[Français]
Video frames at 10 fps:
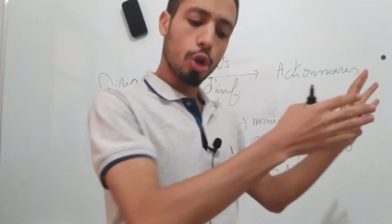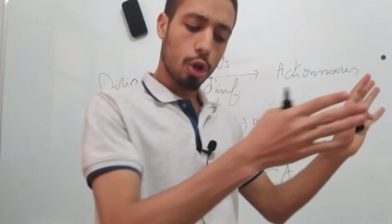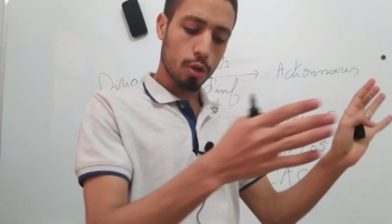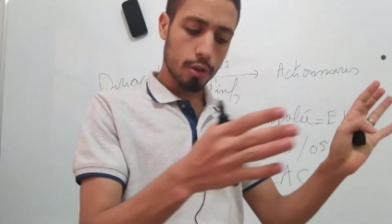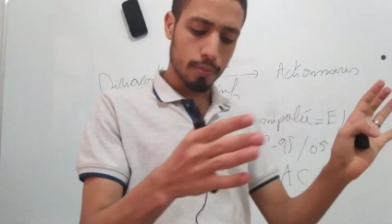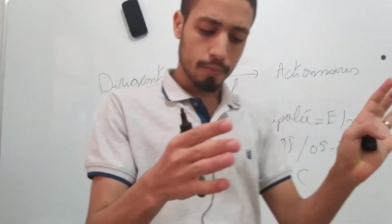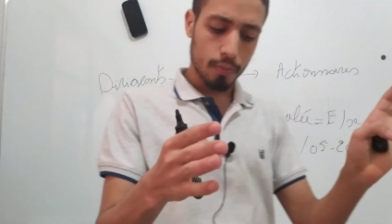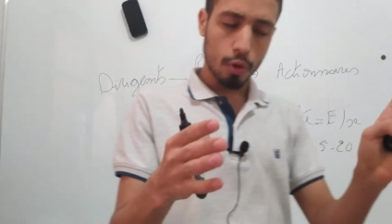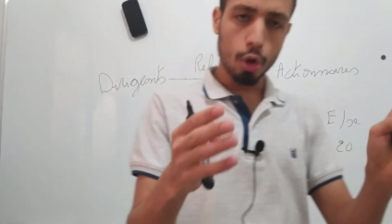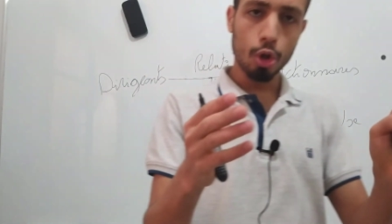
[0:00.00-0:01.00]
Donc,
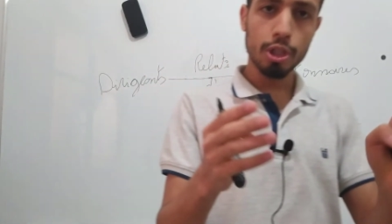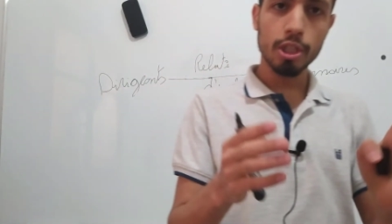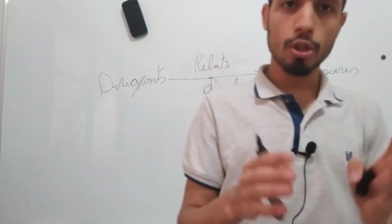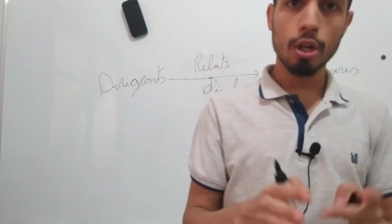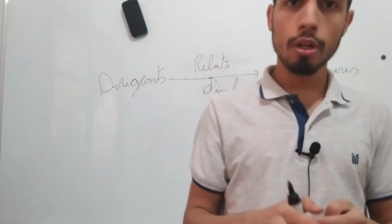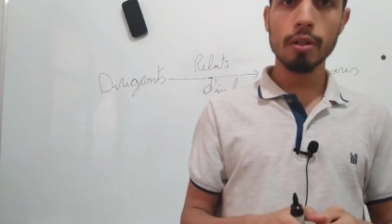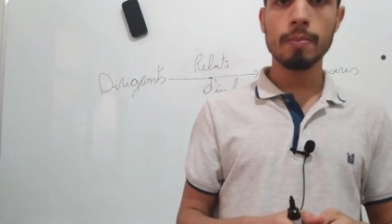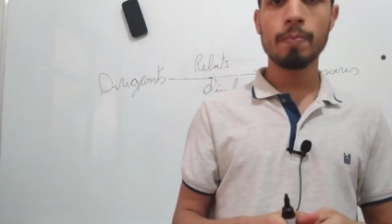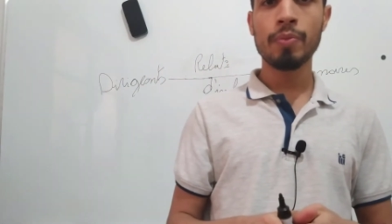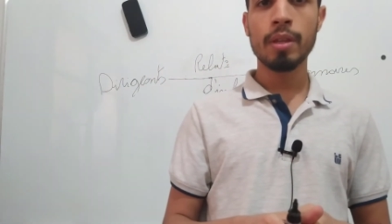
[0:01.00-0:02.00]
l'auditeur,
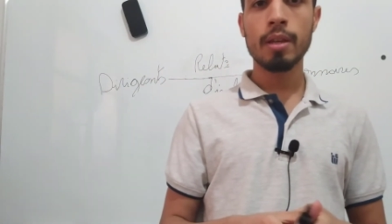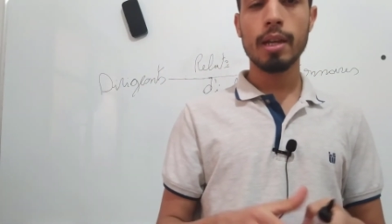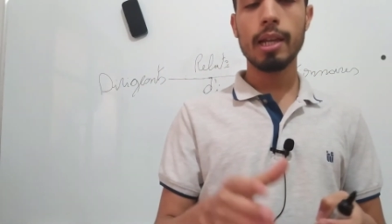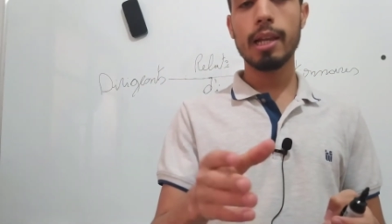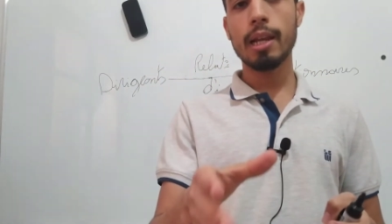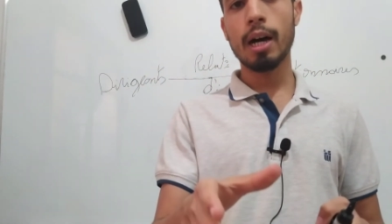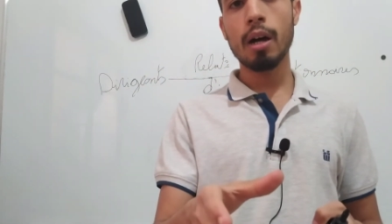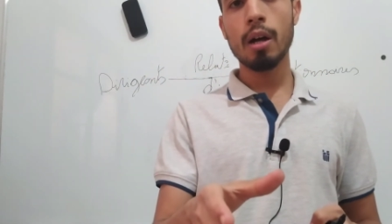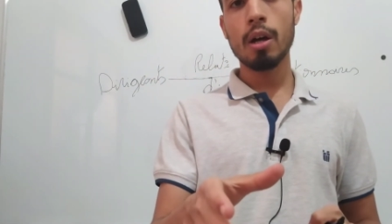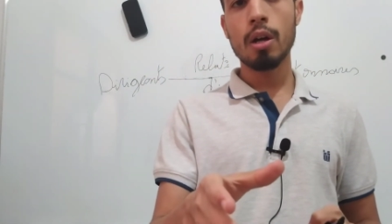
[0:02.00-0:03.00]
il est
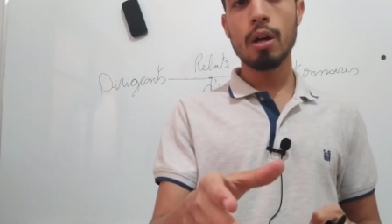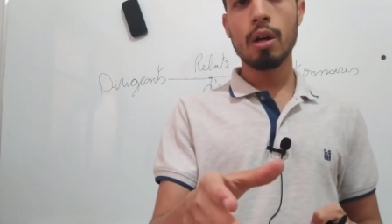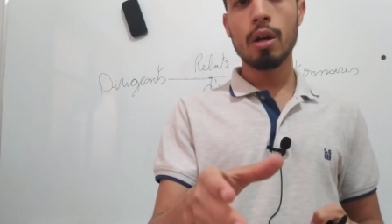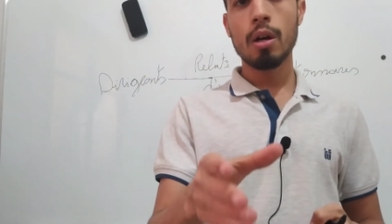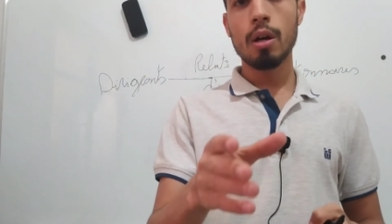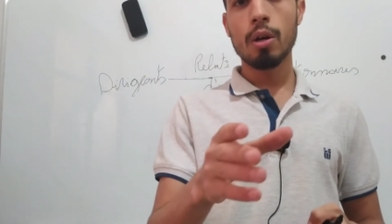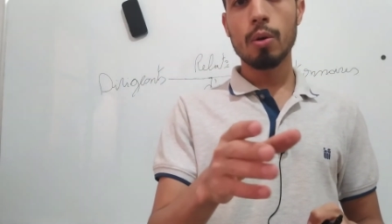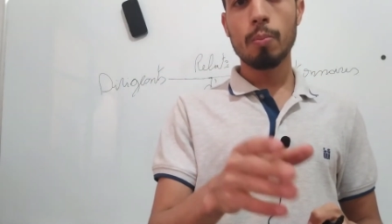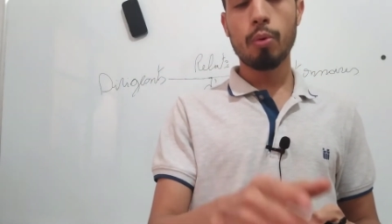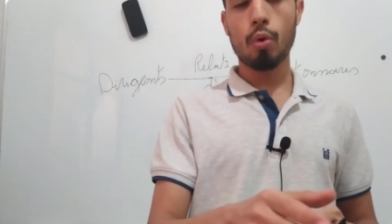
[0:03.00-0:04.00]
là
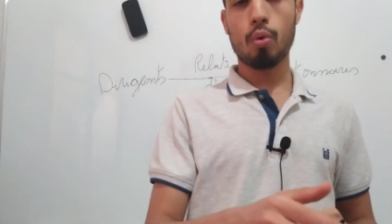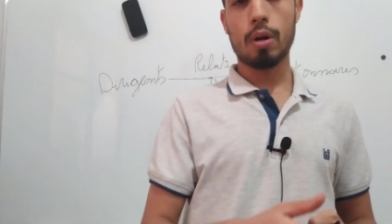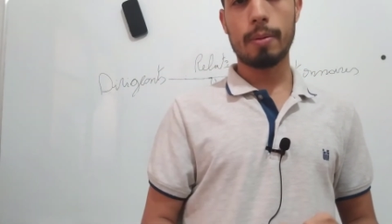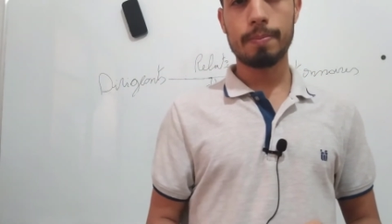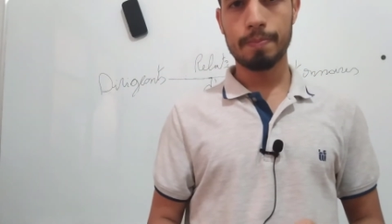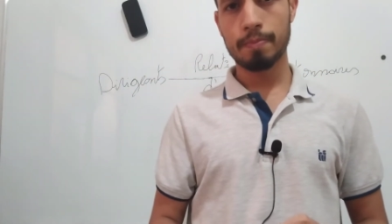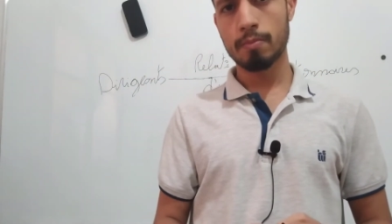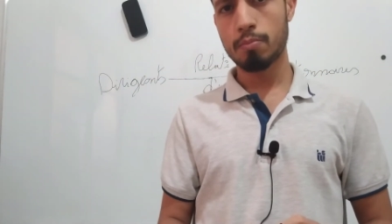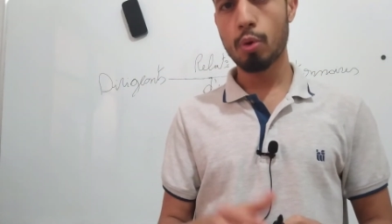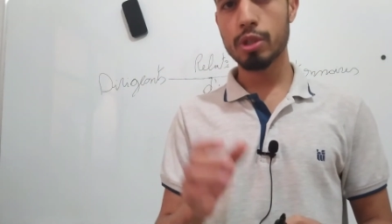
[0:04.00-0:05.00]
pourquoi
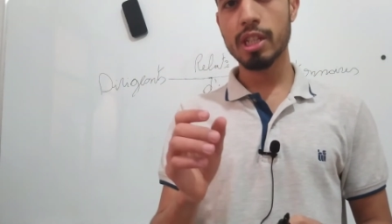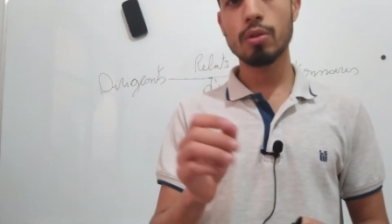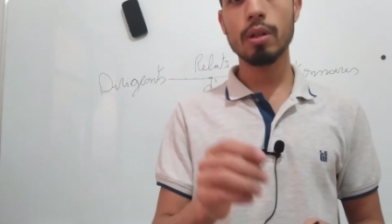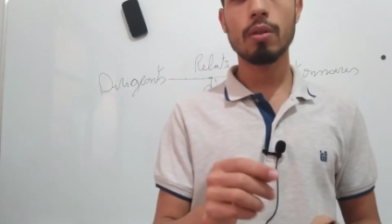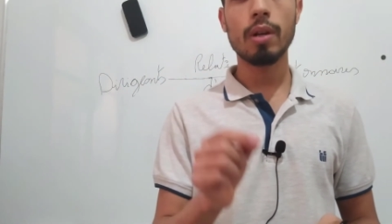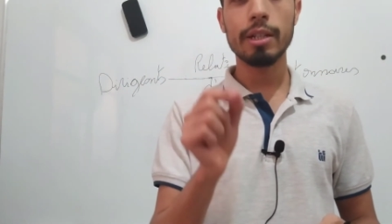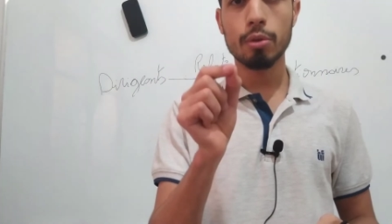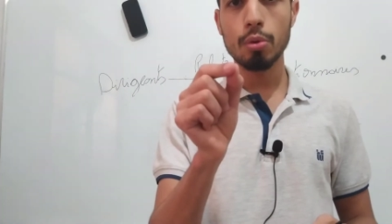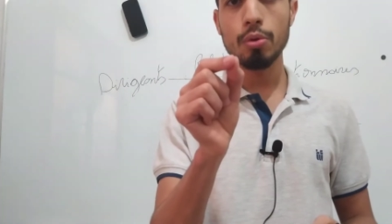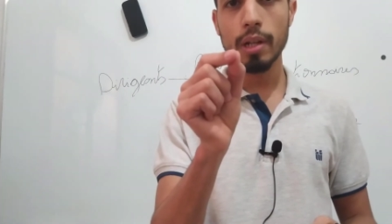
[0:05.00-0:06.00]
Pour s'assurer que
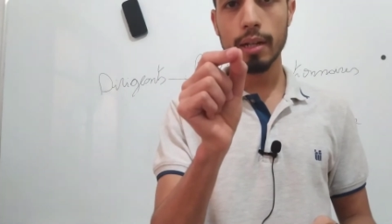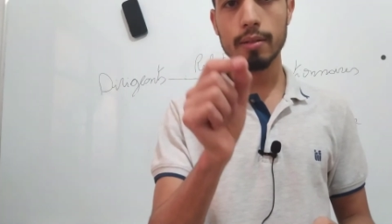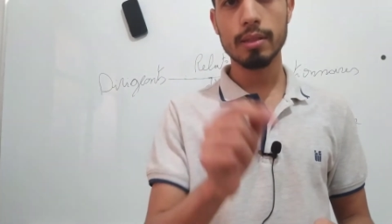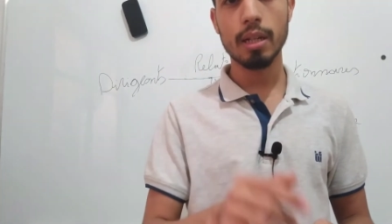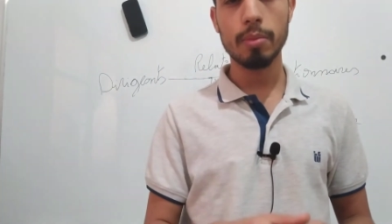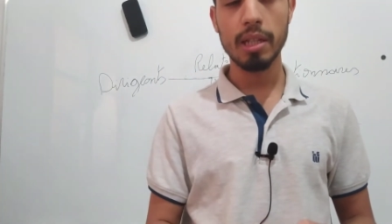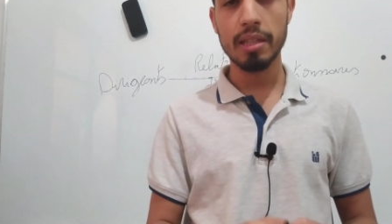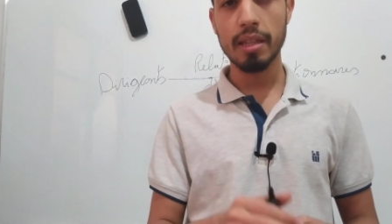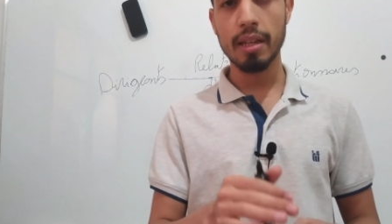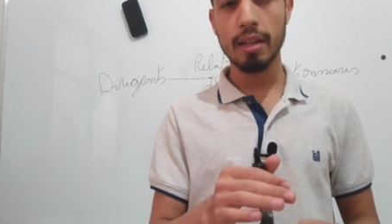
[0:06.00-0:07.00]
la tenue de la
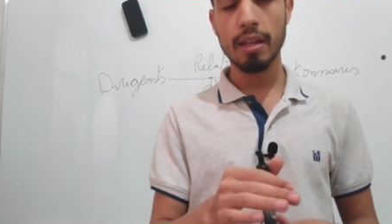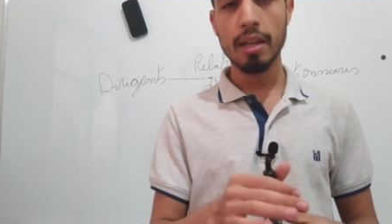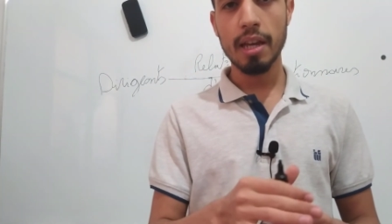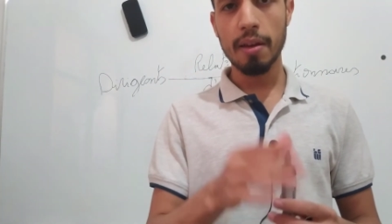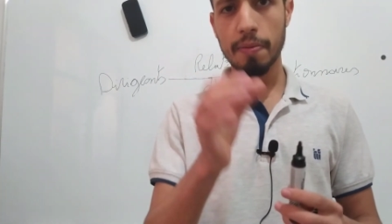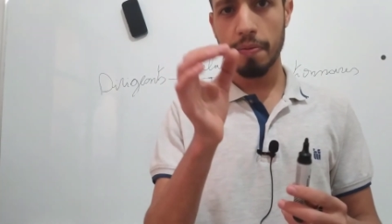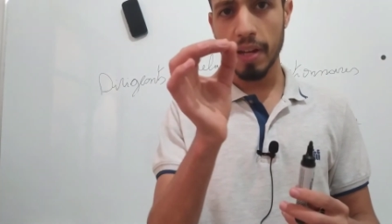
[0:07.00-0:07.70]
comptabilité est